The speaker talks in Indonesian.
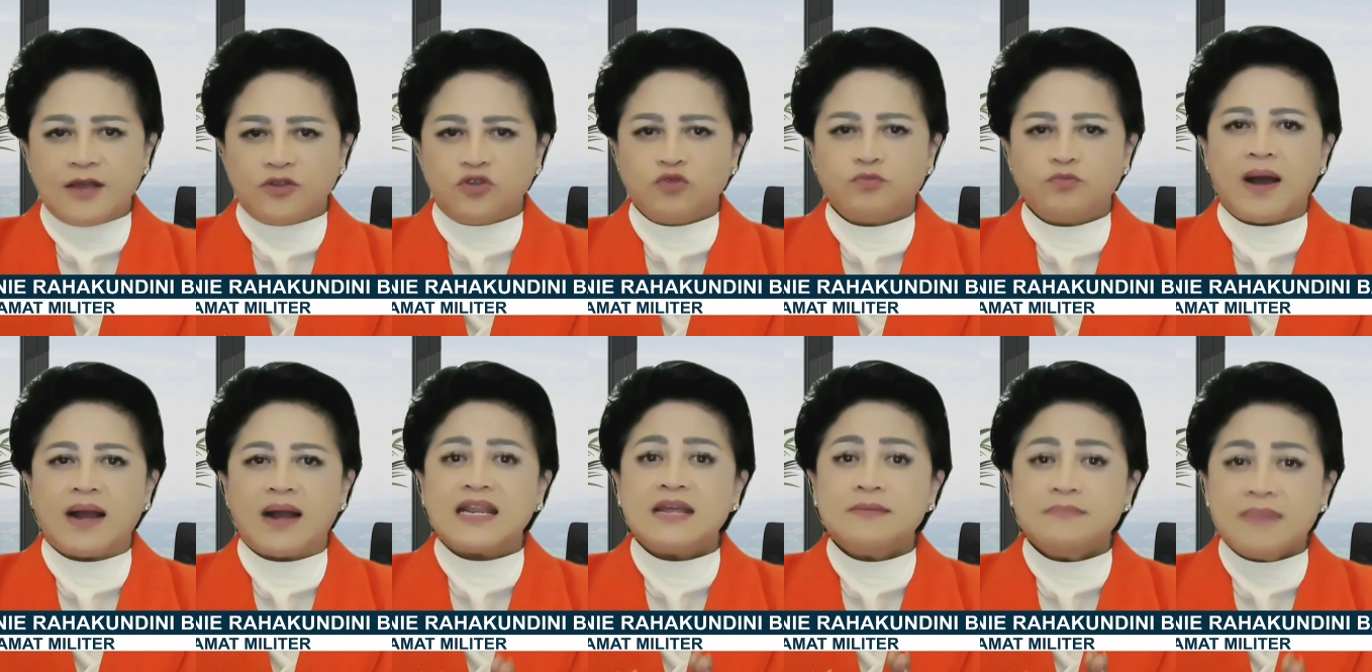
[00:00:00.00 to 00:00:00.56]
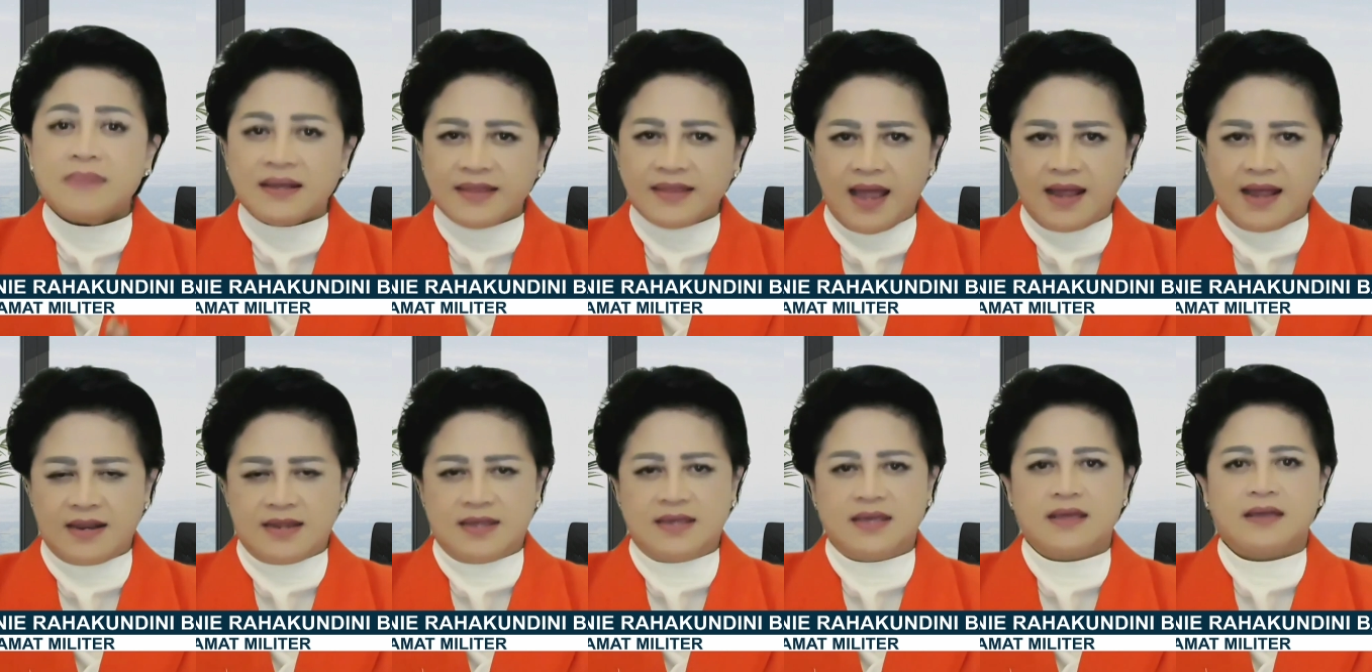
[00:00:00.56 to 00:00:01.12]
yaitu Panglima
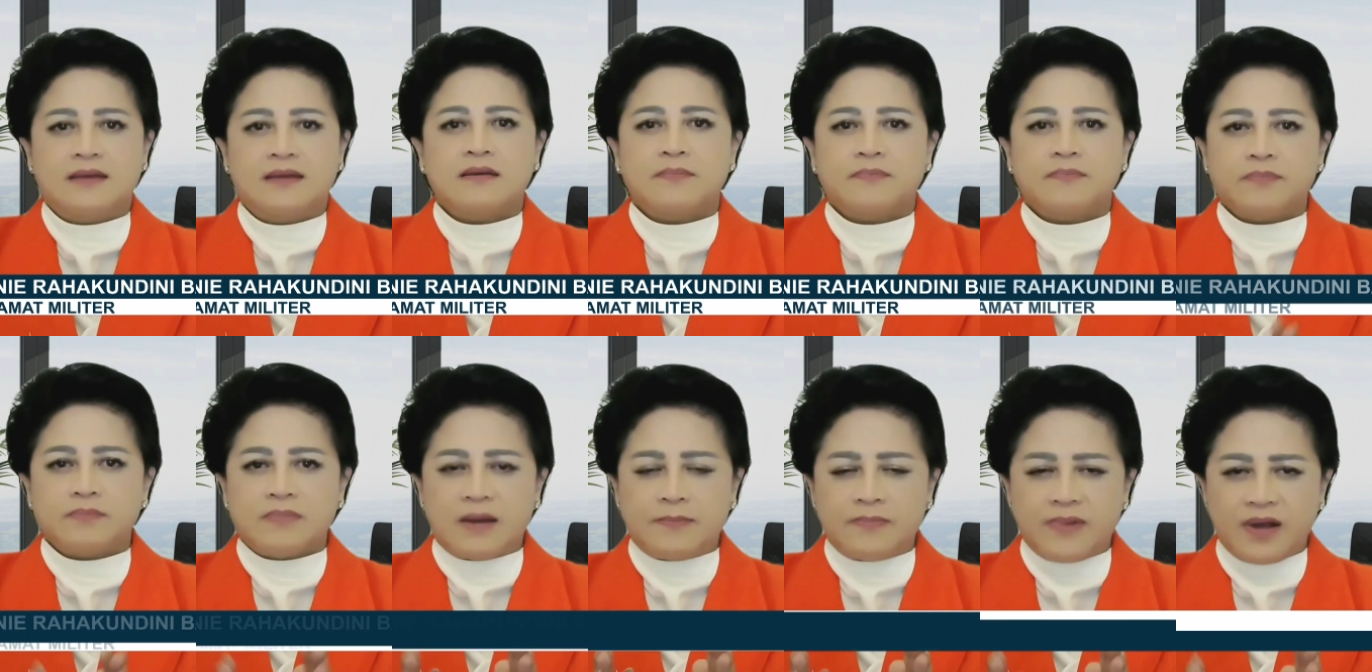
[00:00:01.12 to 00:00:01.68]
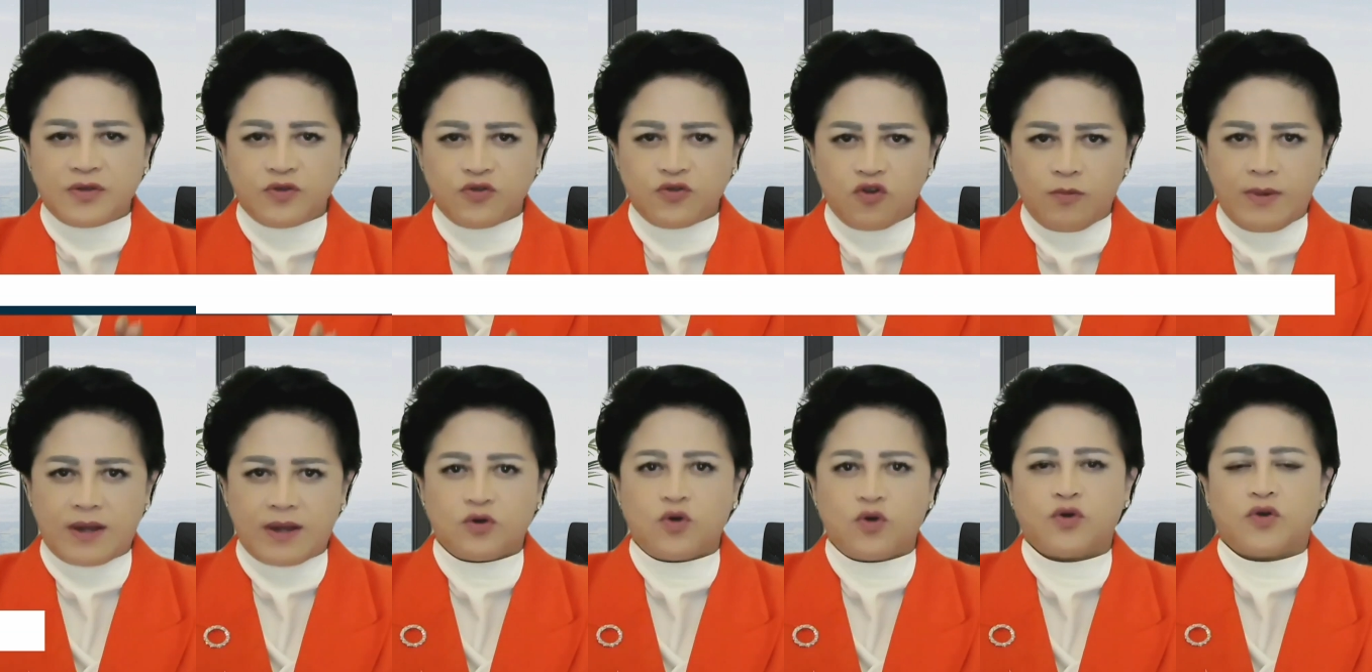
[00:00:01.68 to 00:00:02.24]
TNI, Bapak Yudo
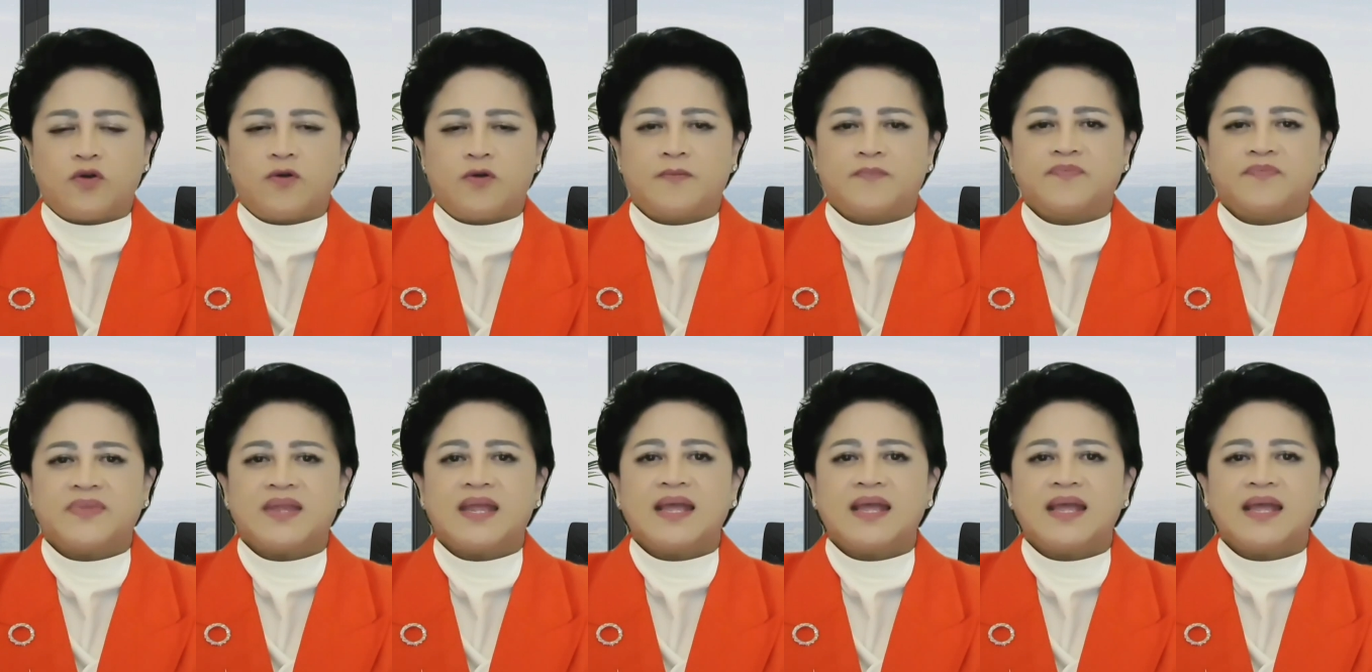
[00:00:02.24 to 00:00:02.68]
Margono.